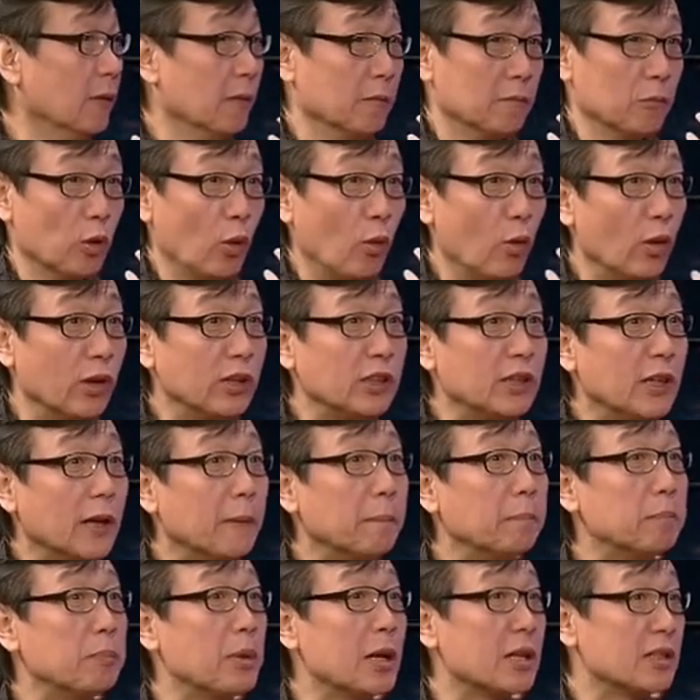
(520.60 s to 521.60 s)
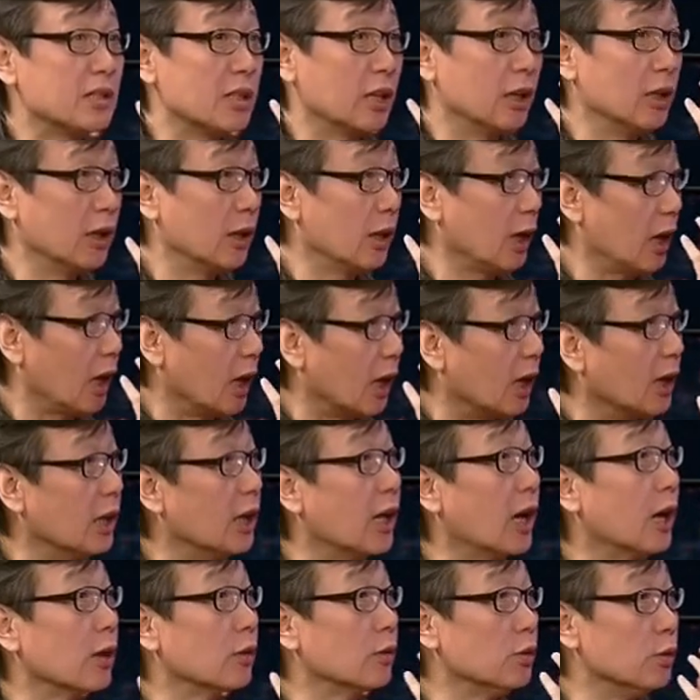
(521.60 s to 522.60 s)
婚姻变成了衡
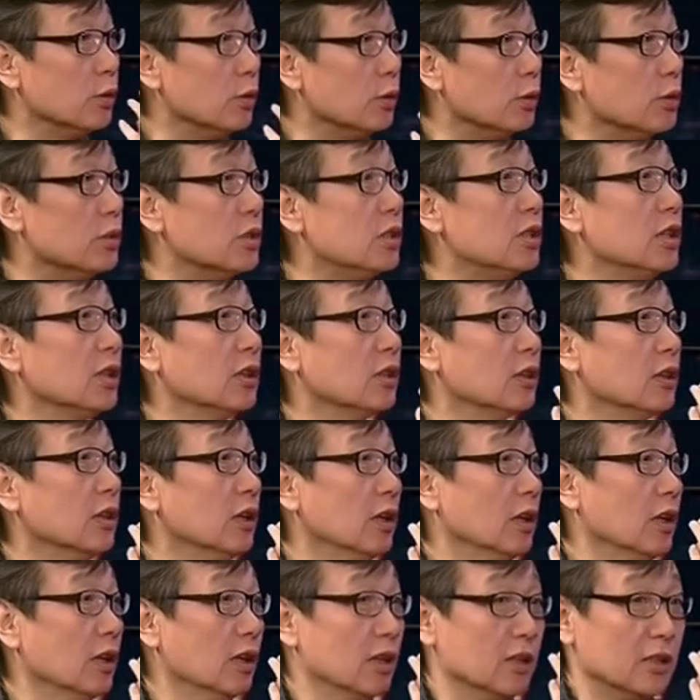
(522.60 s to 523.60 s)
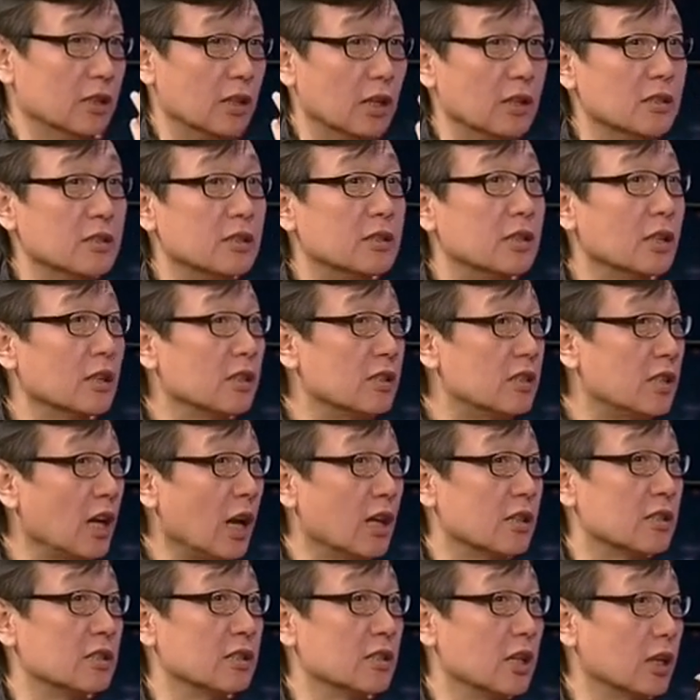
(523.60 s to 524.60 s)
量女性人生
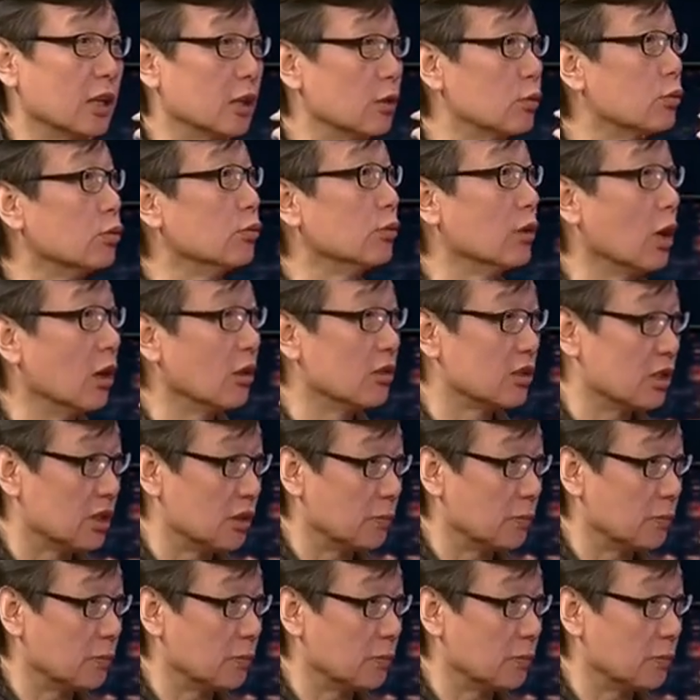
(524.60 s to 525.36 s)
价值的一个主要指